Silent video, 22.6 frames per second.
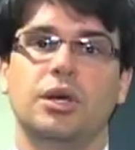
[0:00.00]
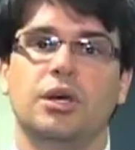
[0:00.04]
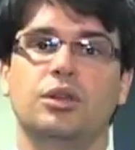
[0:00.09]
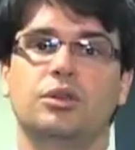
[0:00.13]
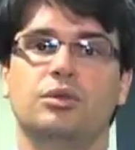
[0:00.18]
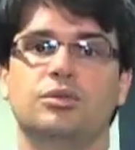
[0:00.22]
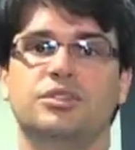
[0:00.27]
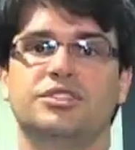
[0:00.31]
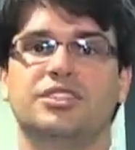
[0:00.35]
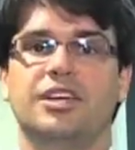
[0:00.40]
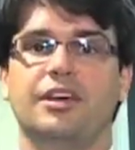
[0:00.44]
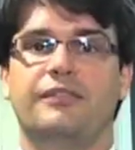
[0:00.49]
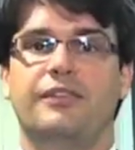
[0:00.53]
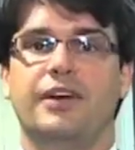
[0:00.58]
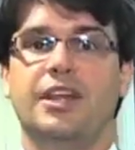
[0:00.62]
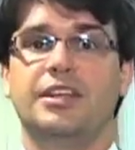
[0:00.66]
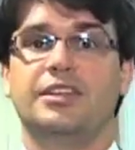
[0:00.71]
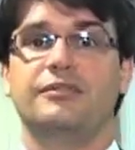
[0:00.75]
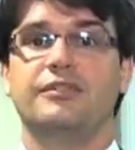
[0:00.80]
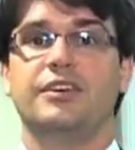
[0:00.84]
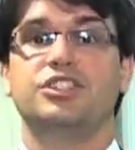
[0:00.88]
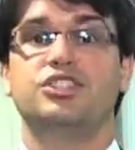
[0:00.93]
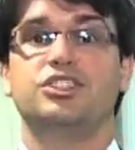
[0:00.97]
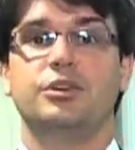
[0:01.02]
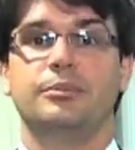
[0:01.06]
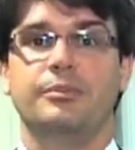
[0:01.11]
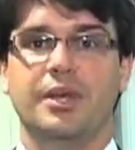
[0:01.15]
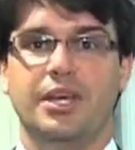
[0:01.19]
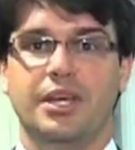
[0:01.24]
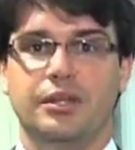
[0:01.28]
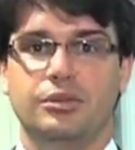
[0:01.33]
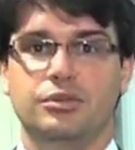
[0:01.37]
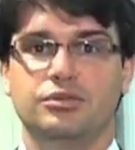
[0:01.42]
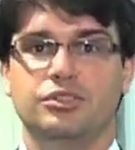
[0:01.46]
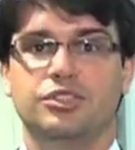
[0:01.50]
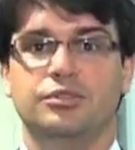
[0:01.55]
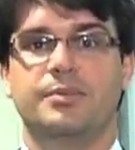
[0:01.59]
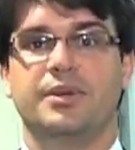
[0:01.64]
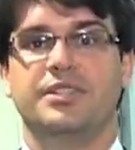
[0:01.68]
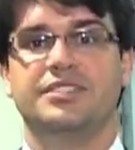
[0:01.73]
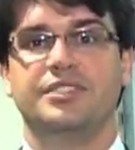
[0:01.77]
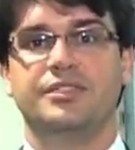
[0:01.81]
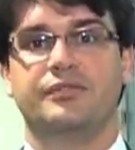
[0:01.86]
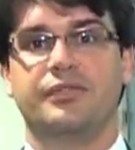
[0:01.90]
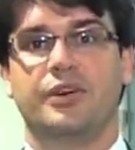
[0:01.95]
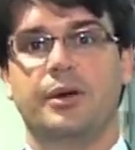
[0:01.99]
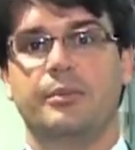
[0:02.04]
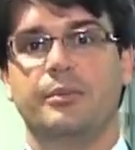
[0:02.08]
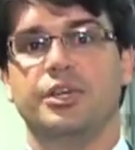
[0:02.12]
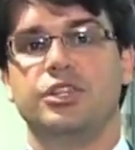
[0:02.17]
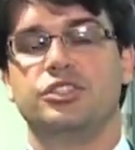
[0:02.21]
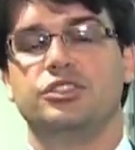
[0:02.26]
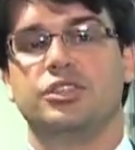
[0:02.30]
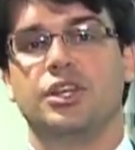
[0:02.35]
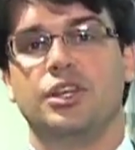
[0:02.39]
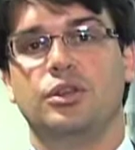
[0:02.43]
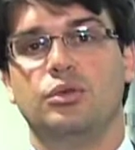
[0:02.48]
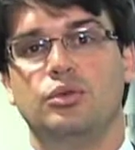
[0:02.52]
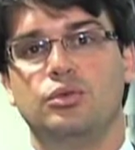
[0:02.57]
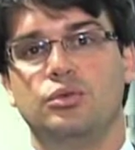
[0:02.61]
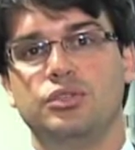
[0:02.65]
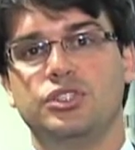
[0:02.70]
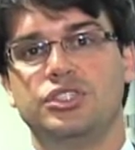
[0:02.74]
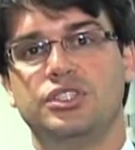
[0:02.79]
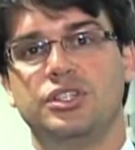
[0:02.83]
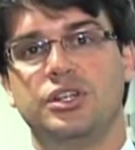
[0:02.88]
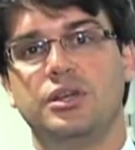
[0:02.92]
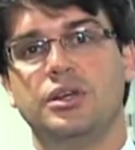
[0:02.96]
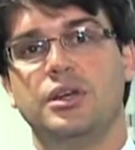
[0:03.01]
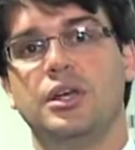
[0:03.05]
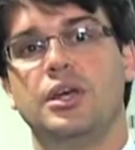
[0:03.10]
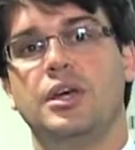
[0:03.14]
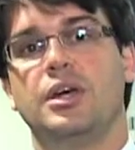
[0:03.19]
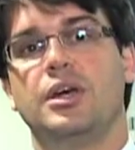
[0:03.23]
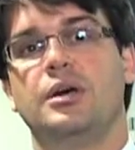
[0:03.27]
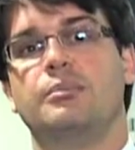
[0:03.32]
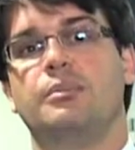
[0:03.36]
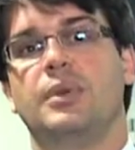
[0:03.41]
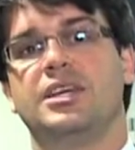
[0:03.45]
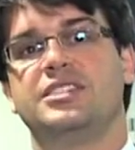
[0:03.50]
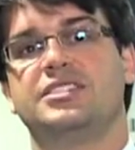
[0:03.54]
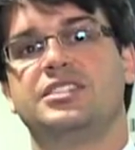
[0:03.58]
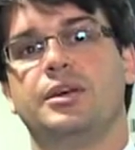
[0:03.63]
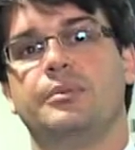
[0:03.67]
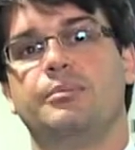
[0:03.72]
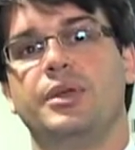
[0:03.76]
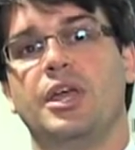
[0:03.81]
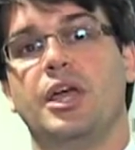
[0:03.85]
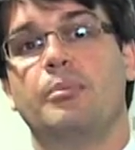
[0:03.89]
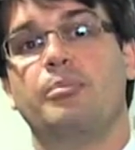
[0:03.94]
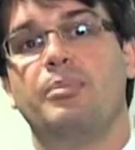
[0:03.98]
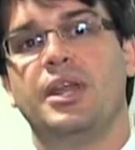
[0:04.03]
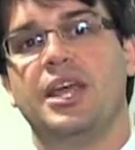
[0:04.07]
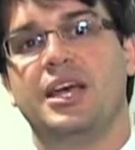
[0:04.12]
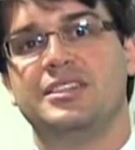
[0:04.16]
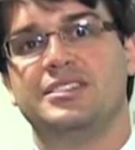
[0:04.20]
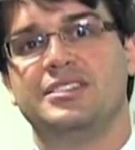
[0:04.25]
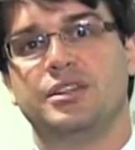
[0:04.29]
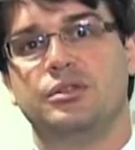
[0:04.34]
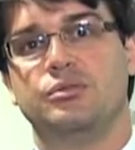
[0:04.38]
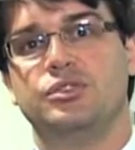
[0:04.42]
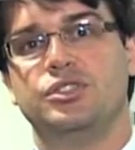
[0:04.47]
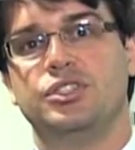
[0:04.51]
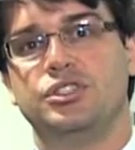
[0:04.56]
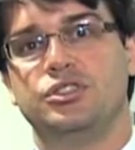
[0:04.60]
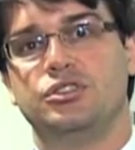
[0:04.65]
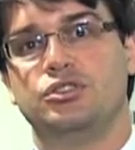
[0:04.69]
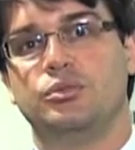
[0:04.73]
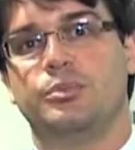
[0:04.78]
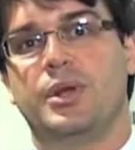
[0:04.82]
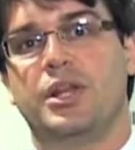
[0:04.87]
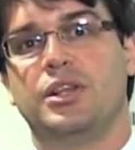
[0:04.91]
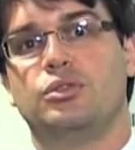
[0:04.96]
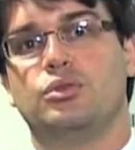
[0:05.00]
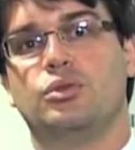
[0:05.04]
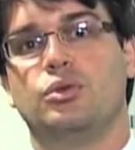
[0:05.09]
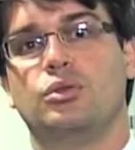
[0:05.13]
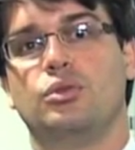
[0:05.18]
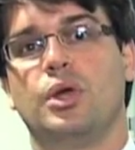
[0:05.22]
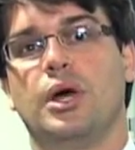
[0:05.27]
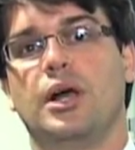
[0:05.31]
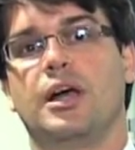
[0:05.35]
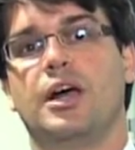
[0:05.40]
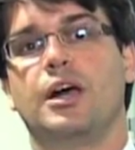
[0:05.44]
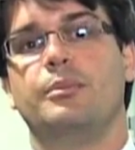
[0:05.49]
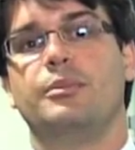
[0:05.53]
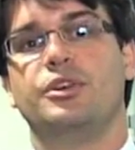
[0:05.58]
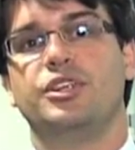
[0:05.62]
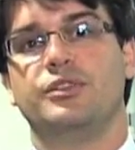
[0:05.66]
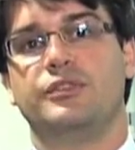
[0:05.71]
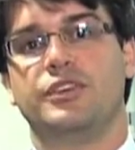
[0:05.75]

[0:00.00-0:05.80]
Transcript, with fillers: no que se refere a investimentos especificamente na indústria, mas também a ampliação disso para toda a gama de